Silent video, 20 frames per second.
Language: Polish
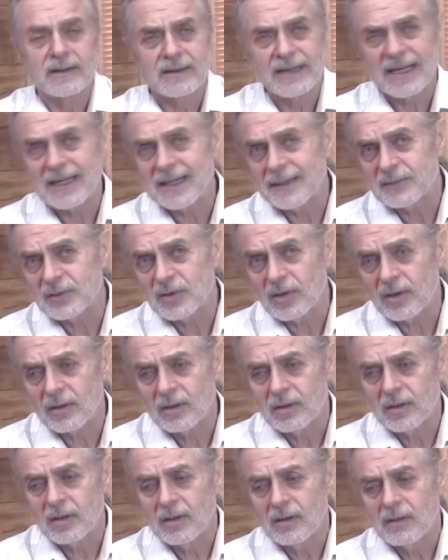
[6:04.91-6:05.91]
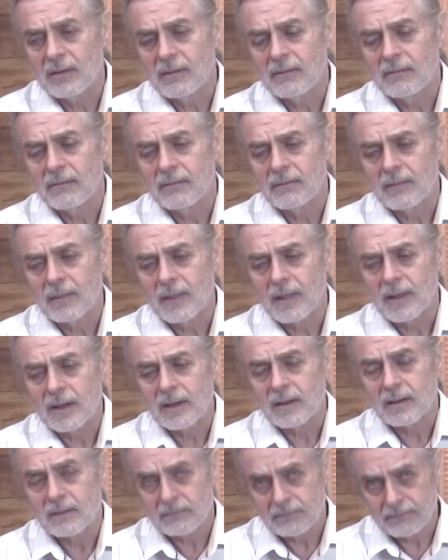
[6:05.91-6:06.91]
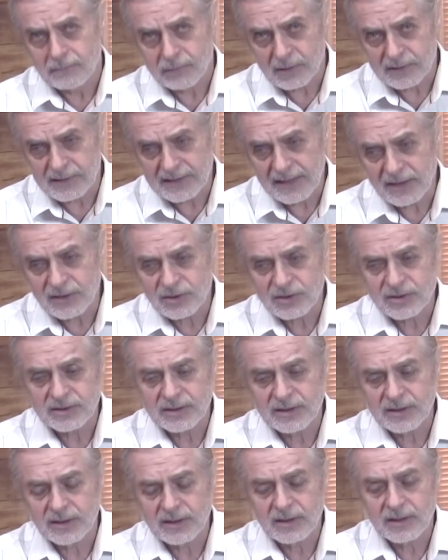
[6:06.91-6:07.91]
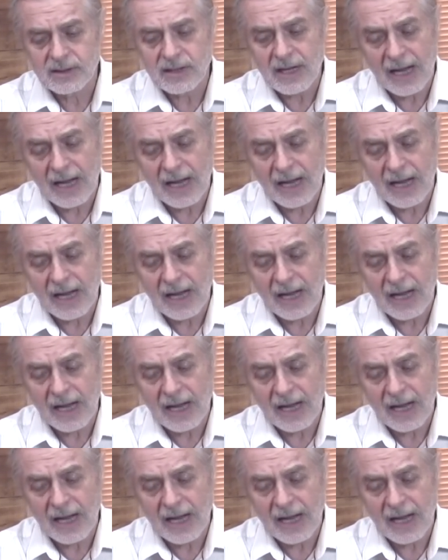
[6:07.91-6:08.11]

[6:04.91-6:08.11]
Da nam to potężny